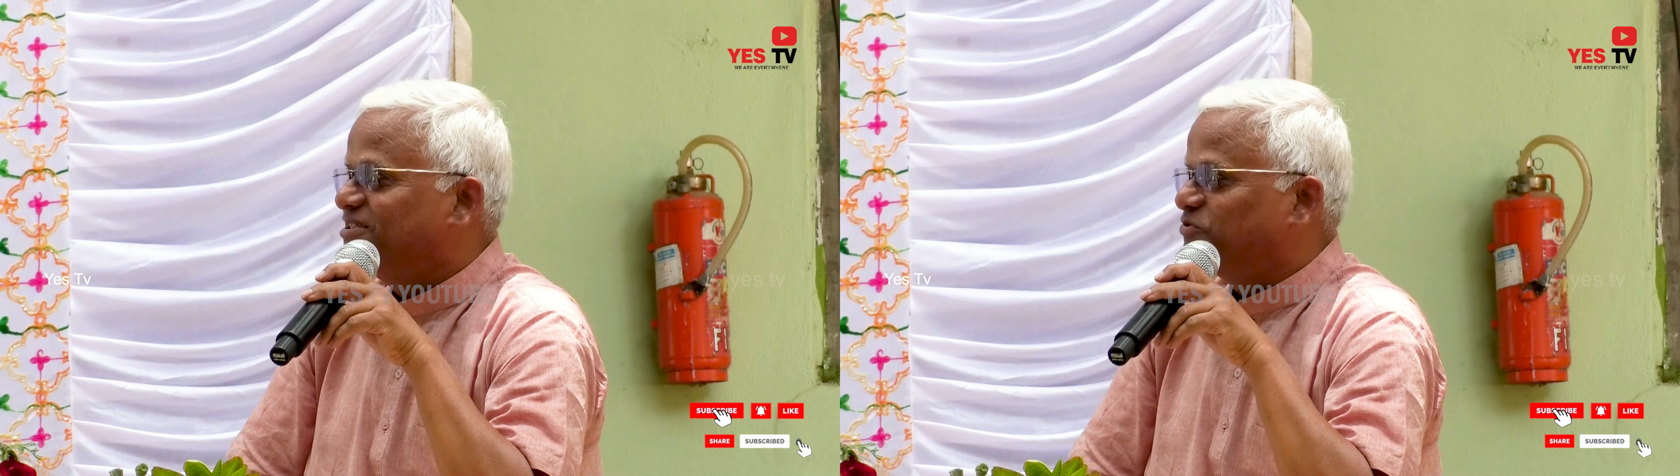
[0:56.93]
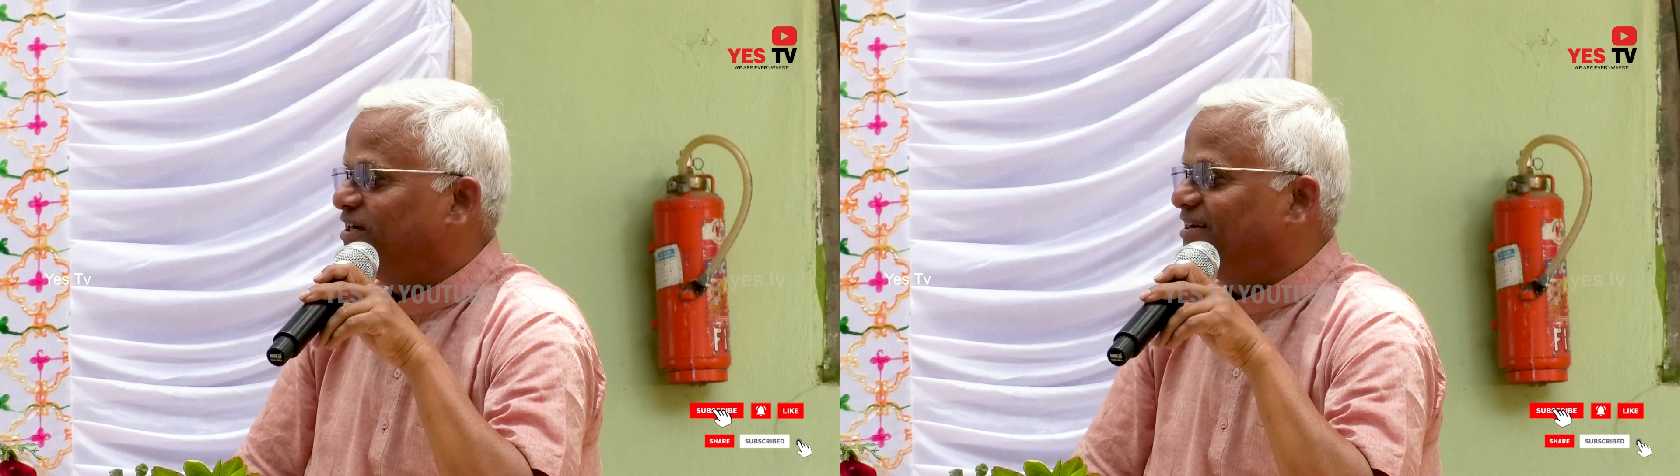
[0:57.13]

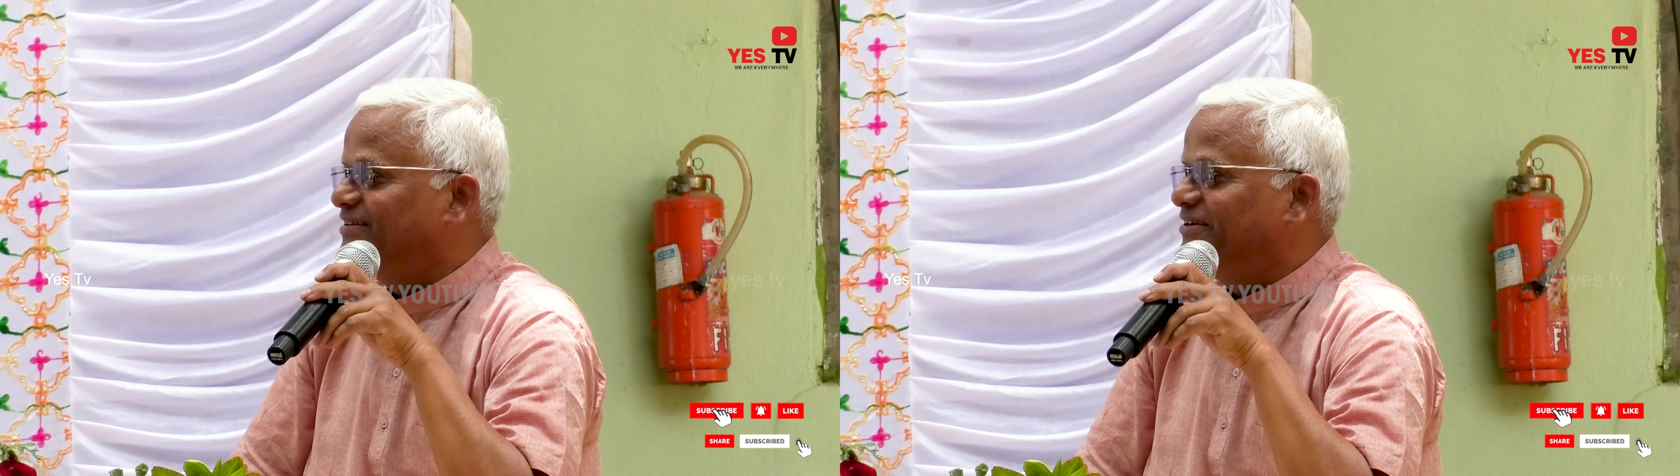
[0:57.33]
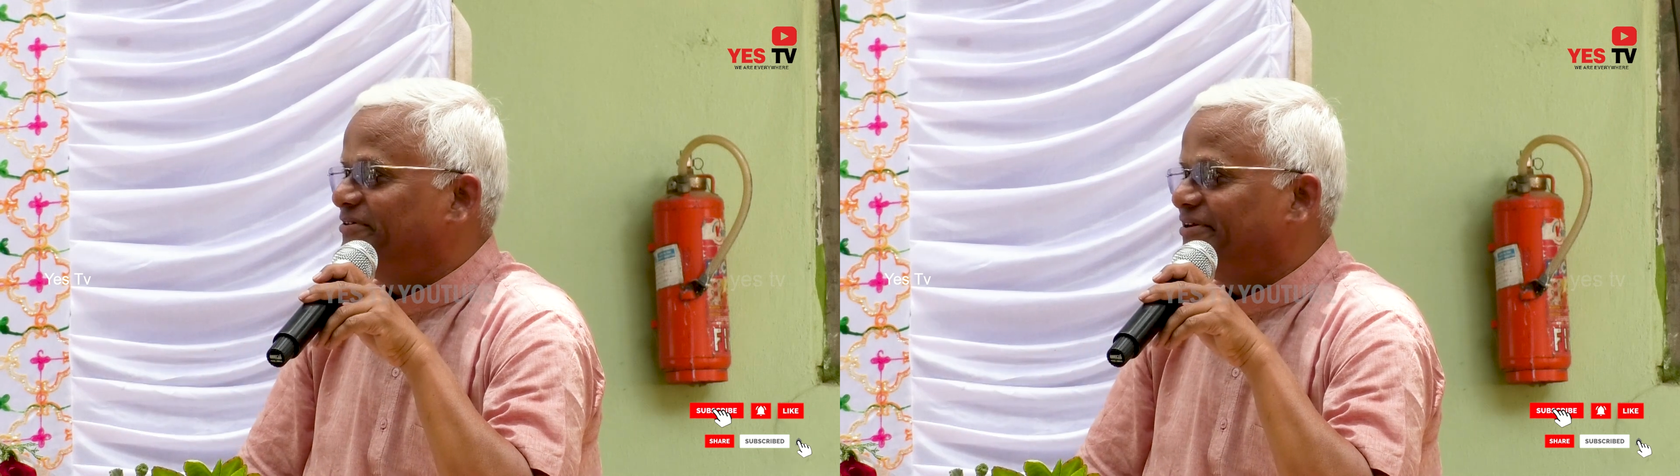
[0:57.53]

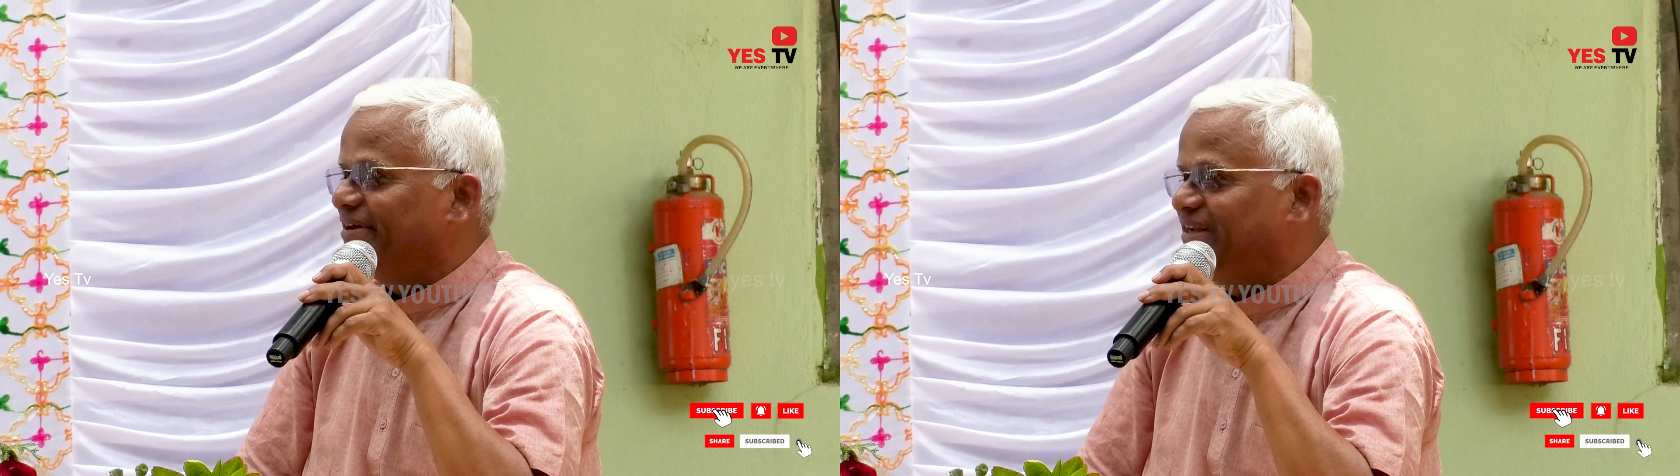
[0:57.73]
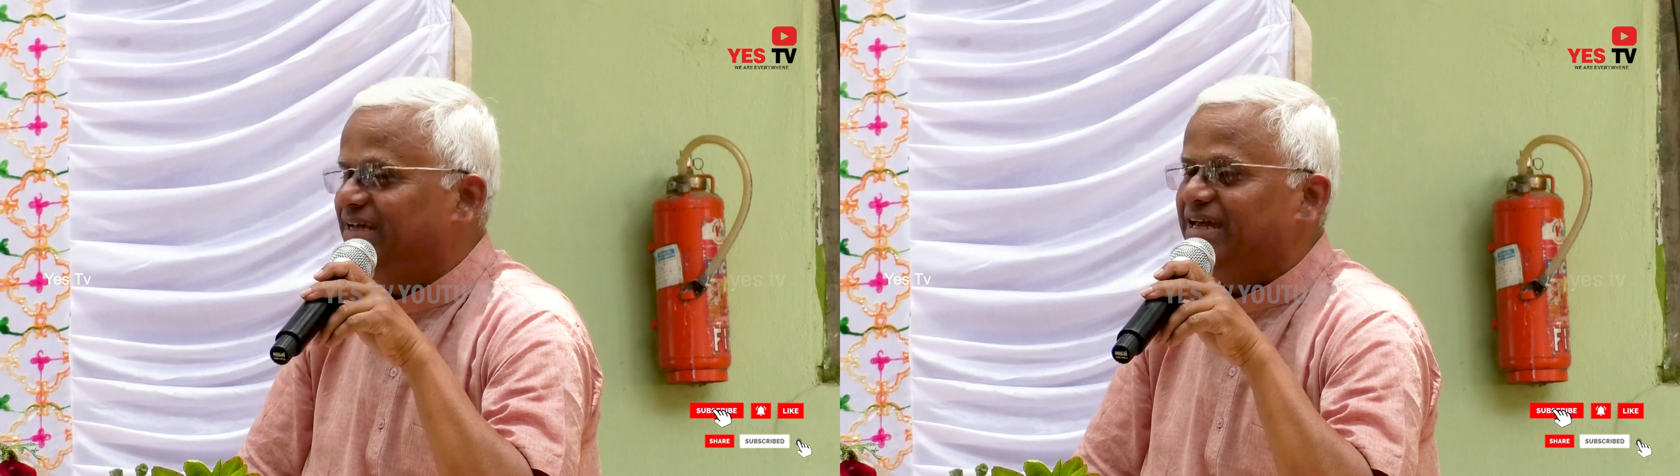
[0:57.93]
స్వీట్లు
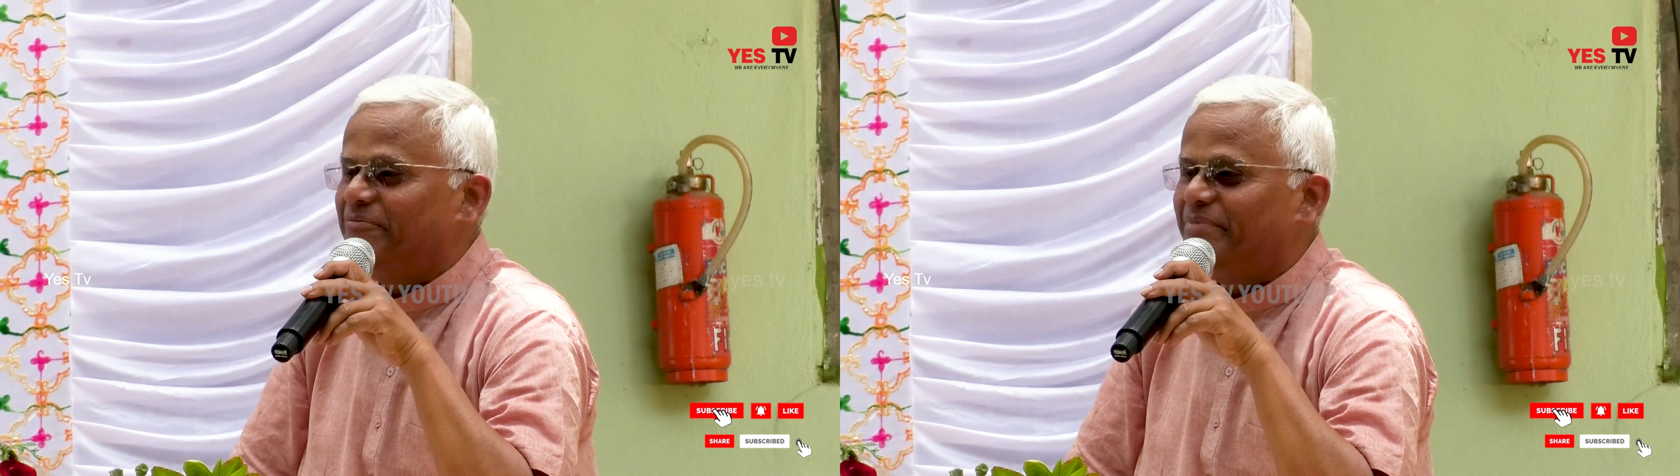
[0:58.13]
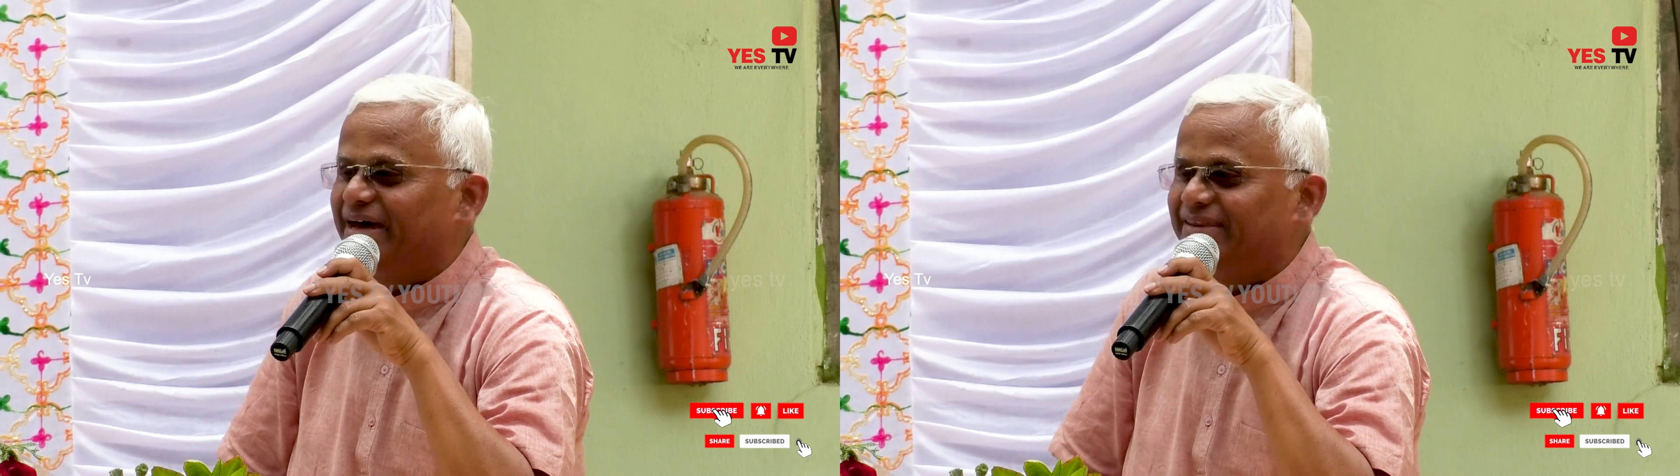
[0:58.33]
తింటున్నారు
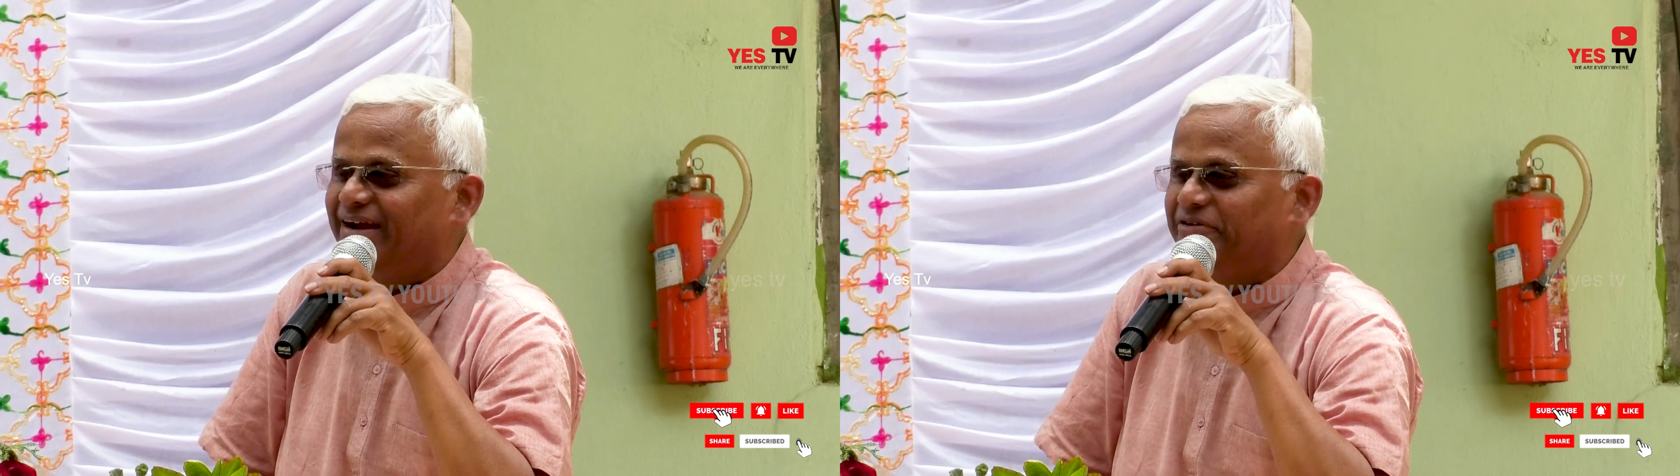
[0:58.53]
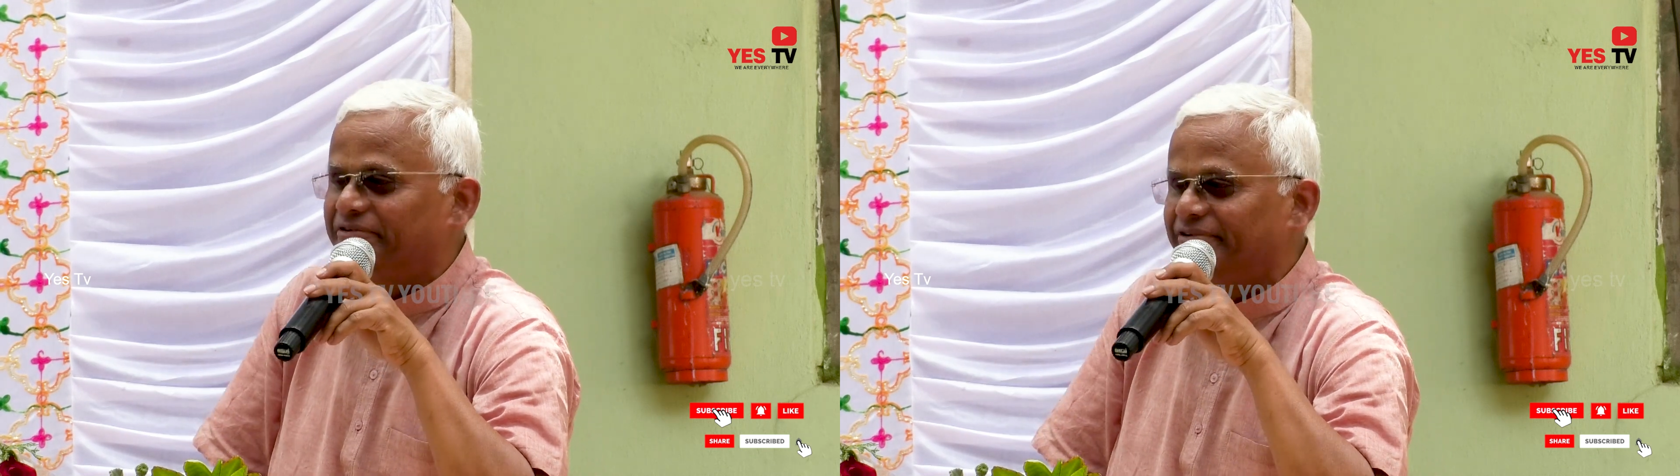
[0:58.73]
నీకేం బాధ
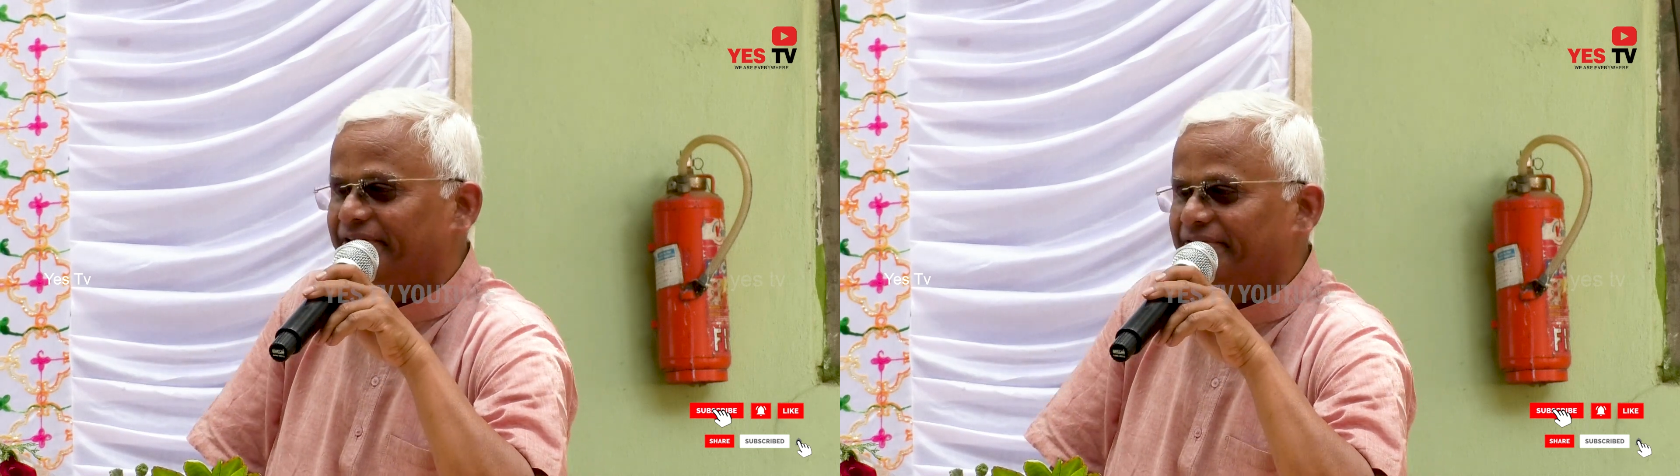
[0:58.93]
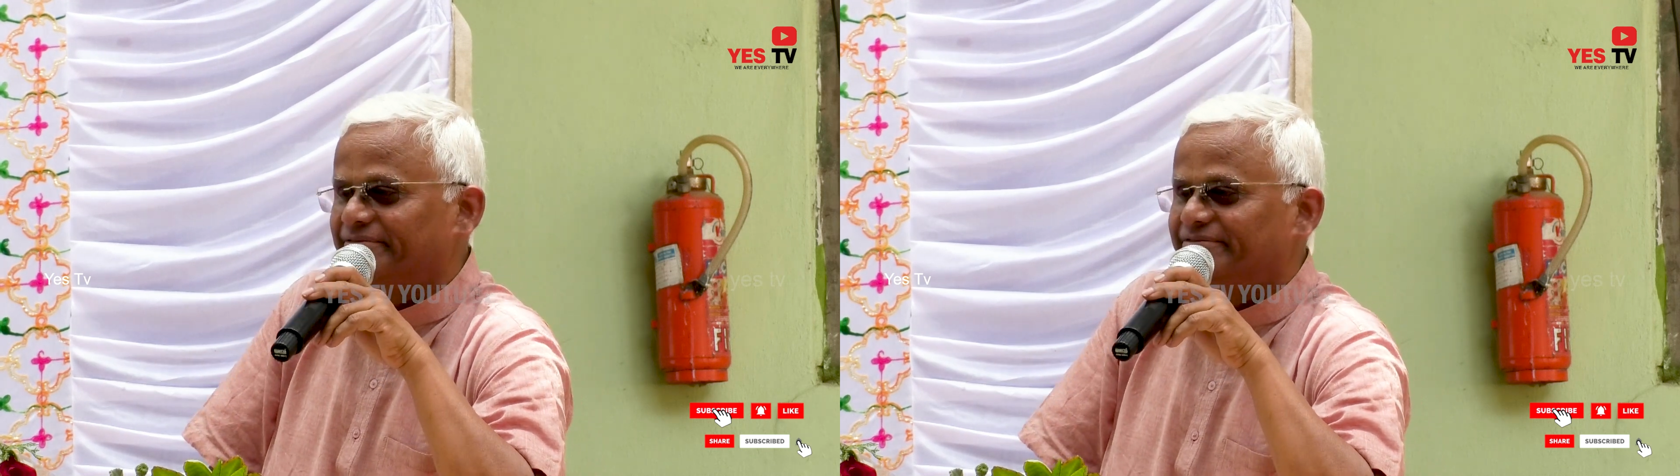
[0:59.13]

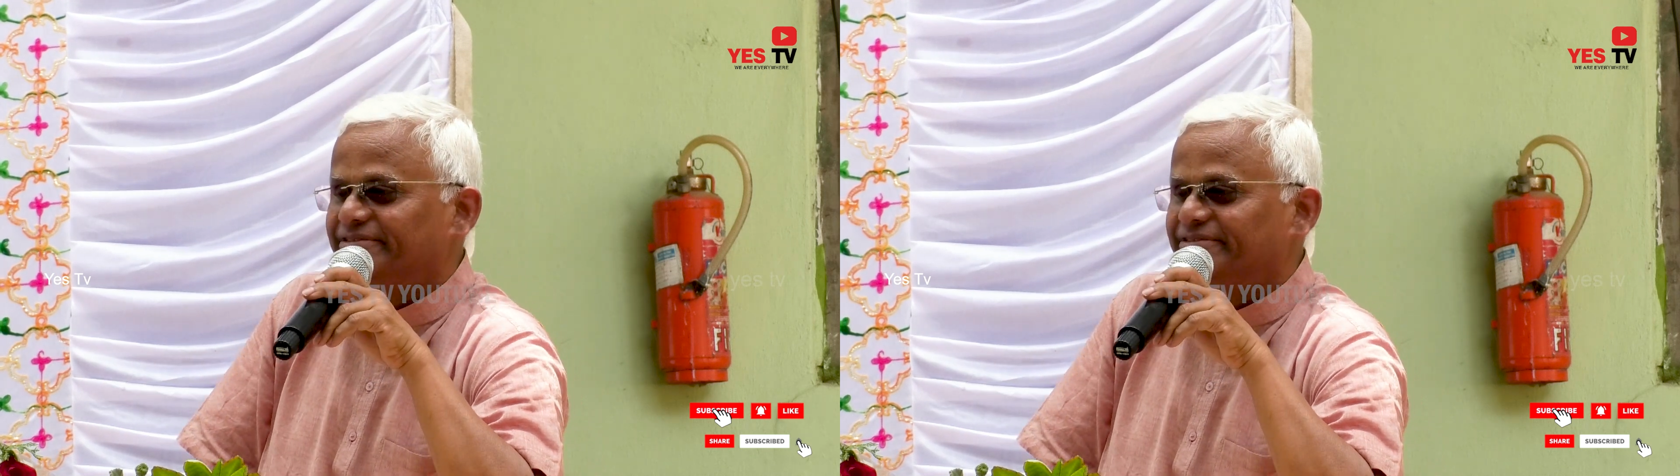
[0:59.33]
అంటున్నారు